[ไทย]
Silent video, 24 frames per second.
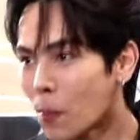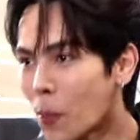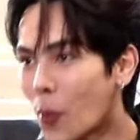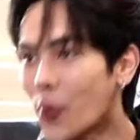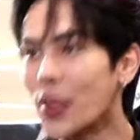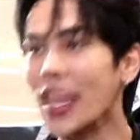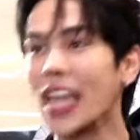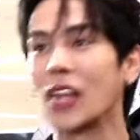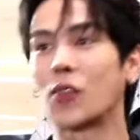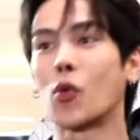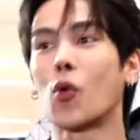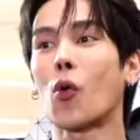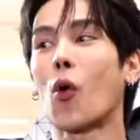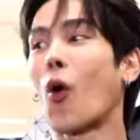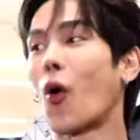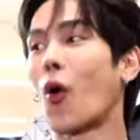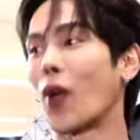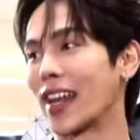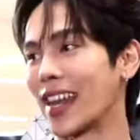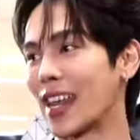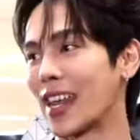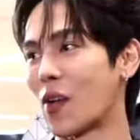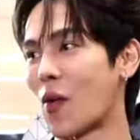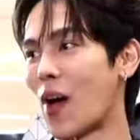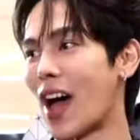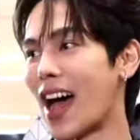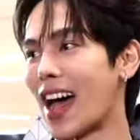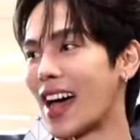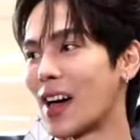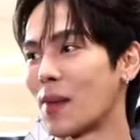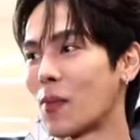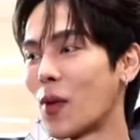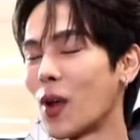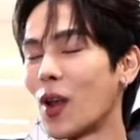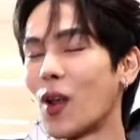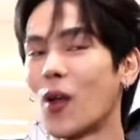ผู้หญิงทุกคนดีกว่า
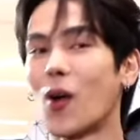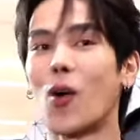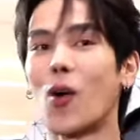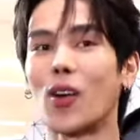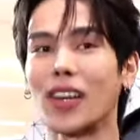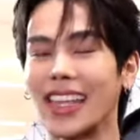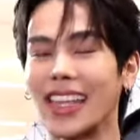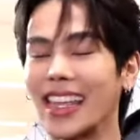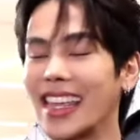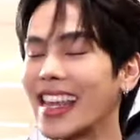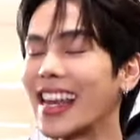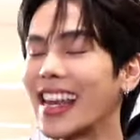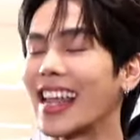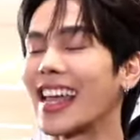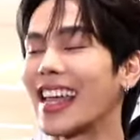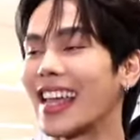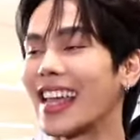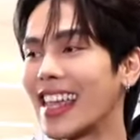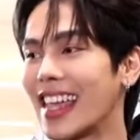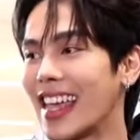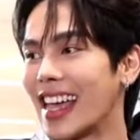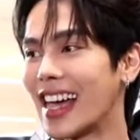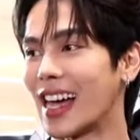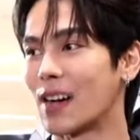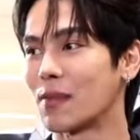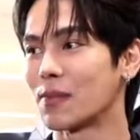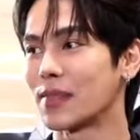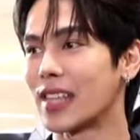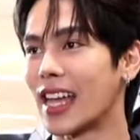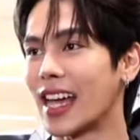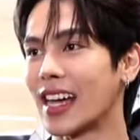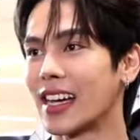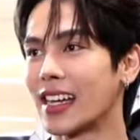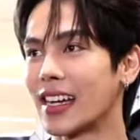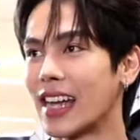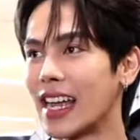บนโลกนี้อะไรอย่างเงี้ยครับ
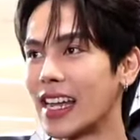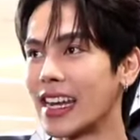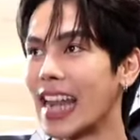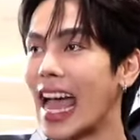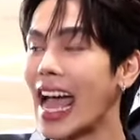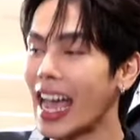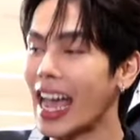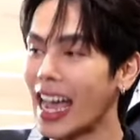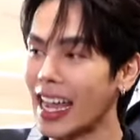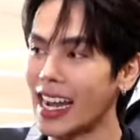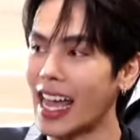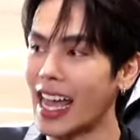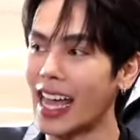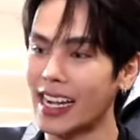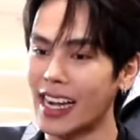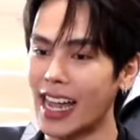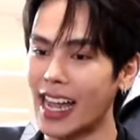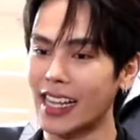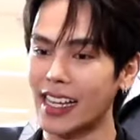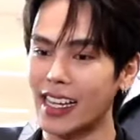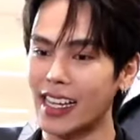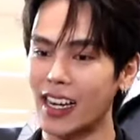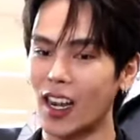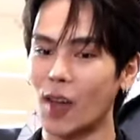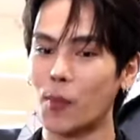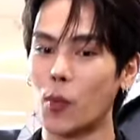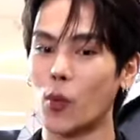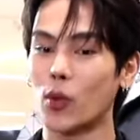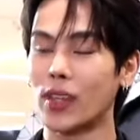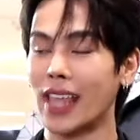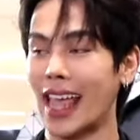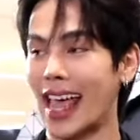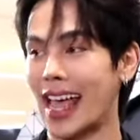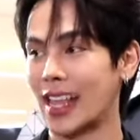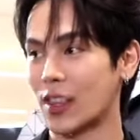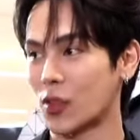แต่คือในณขนาดนั้นคือเราพู
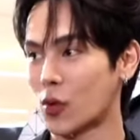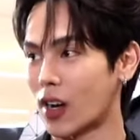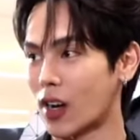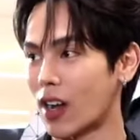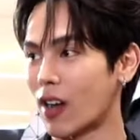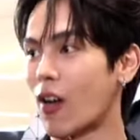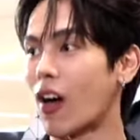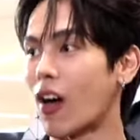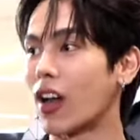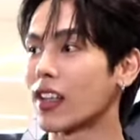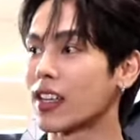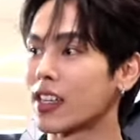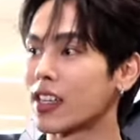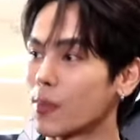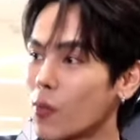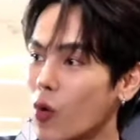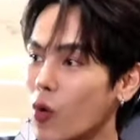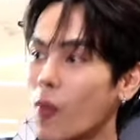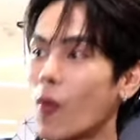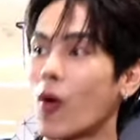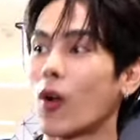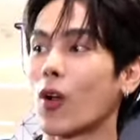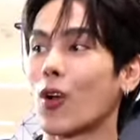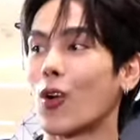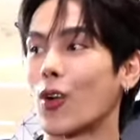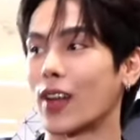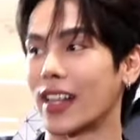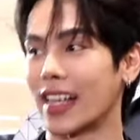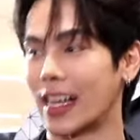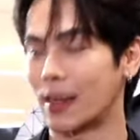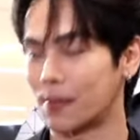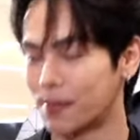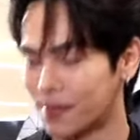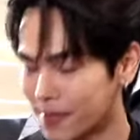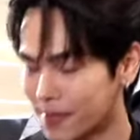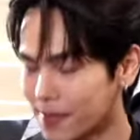ดแทนตัวละครคือบัวมงกฎ
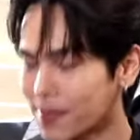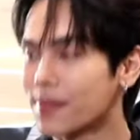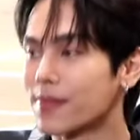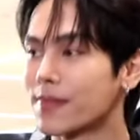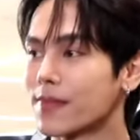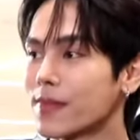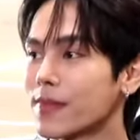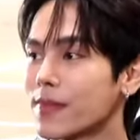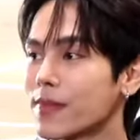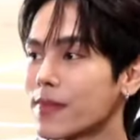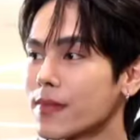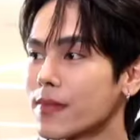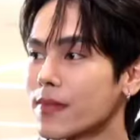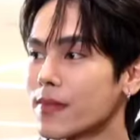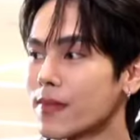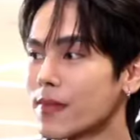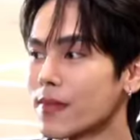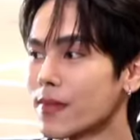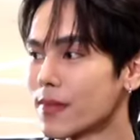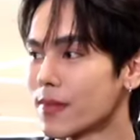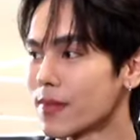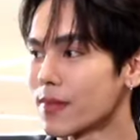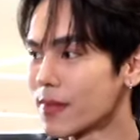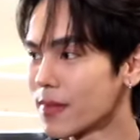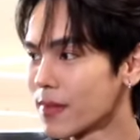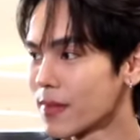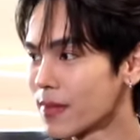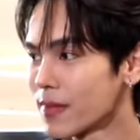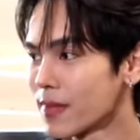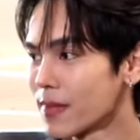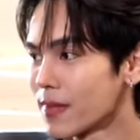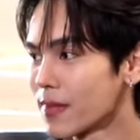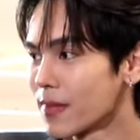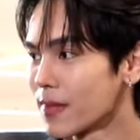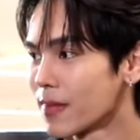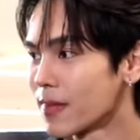ครับแอบกดดันไหม
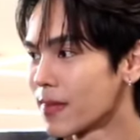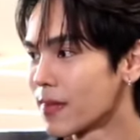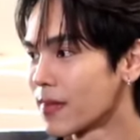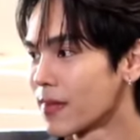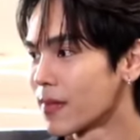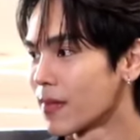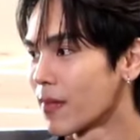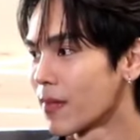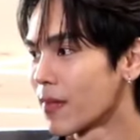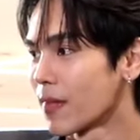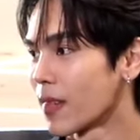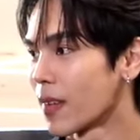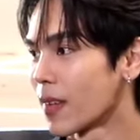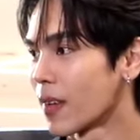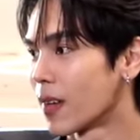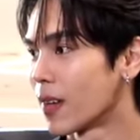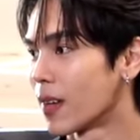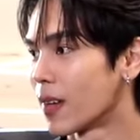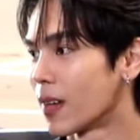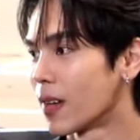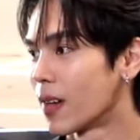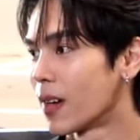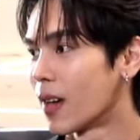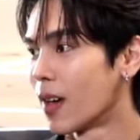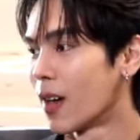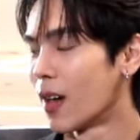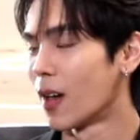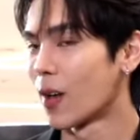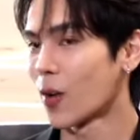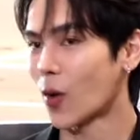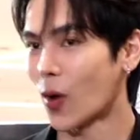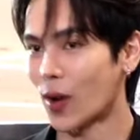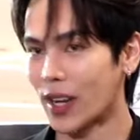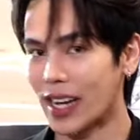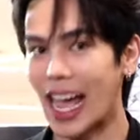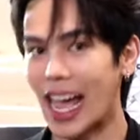คะเพราะว่าแต่ละค
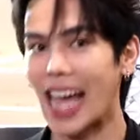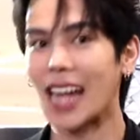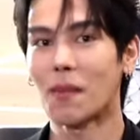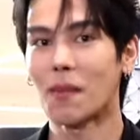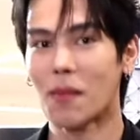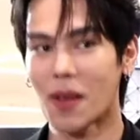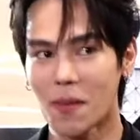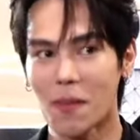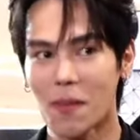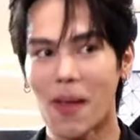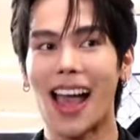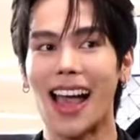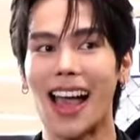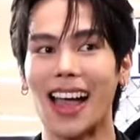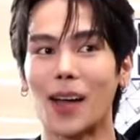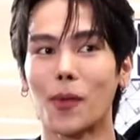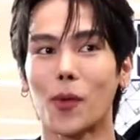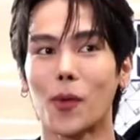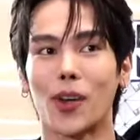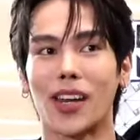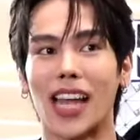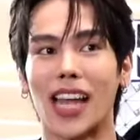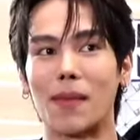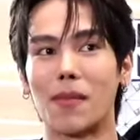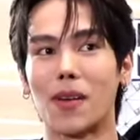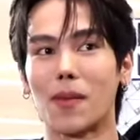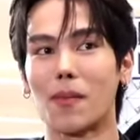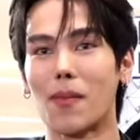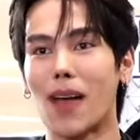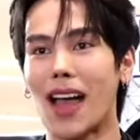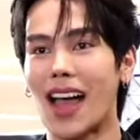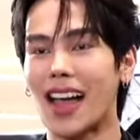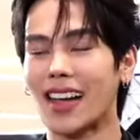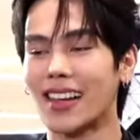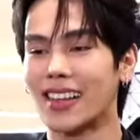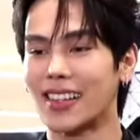กดดันมากๆครับกดดัน
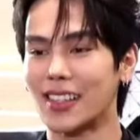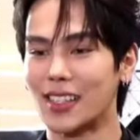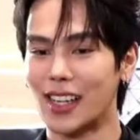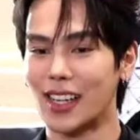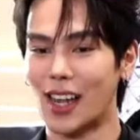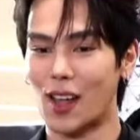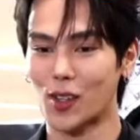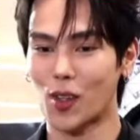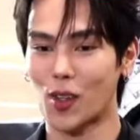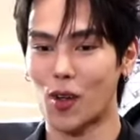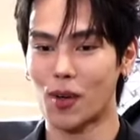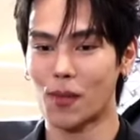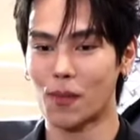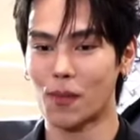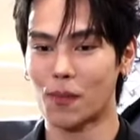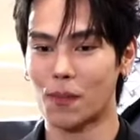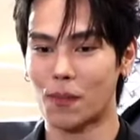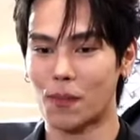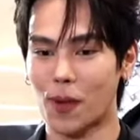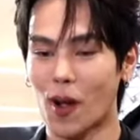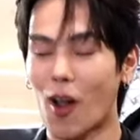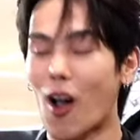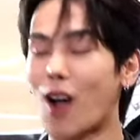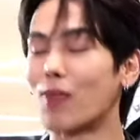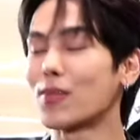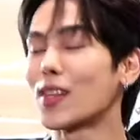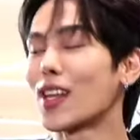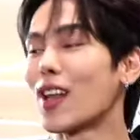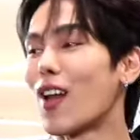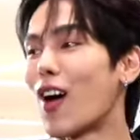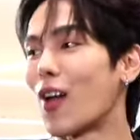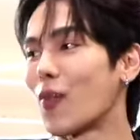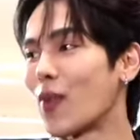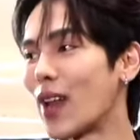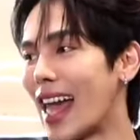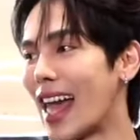มาก ๆ คือเราต้องพร้อมต
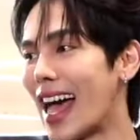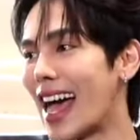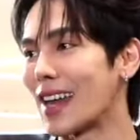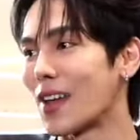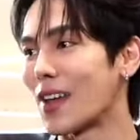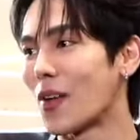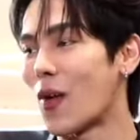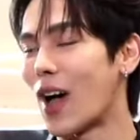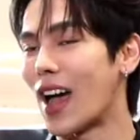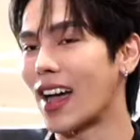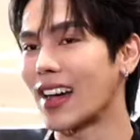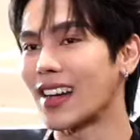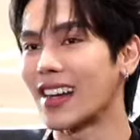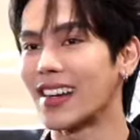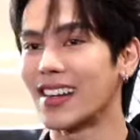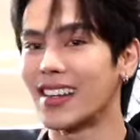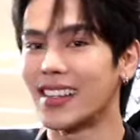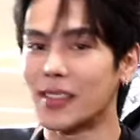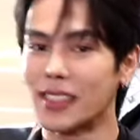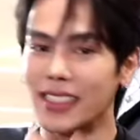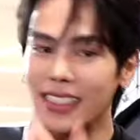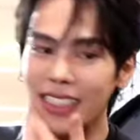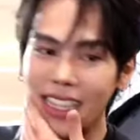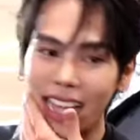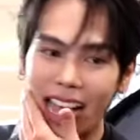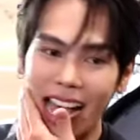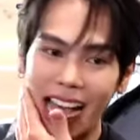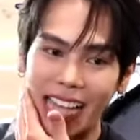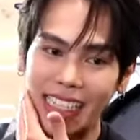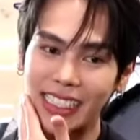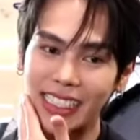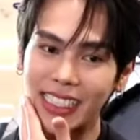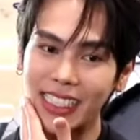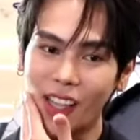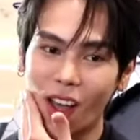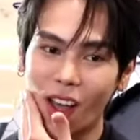ลอดเวลาดีกว่า คือ
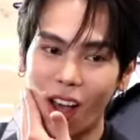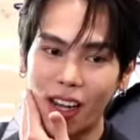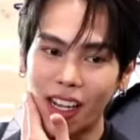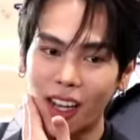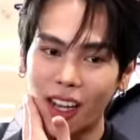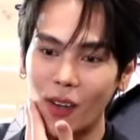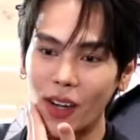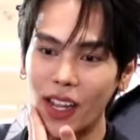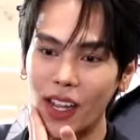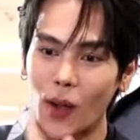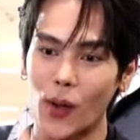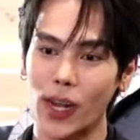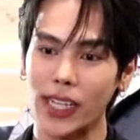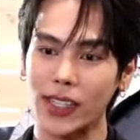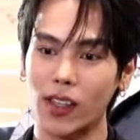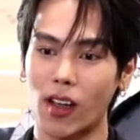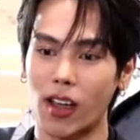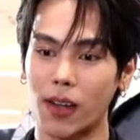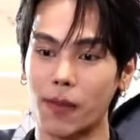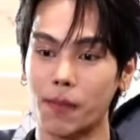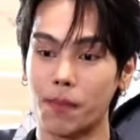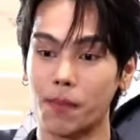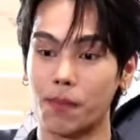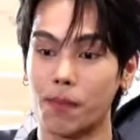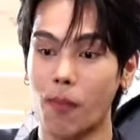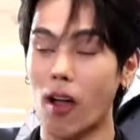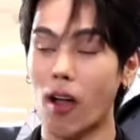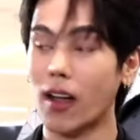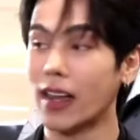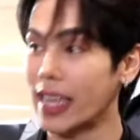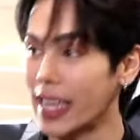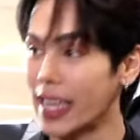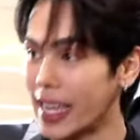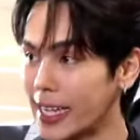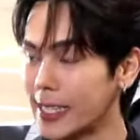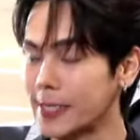อาจจะตอนเขาเรียกว่าอะไรตอนบล็อก
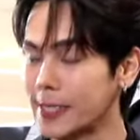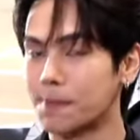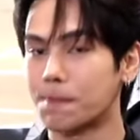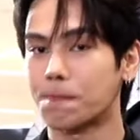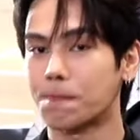กิ้ง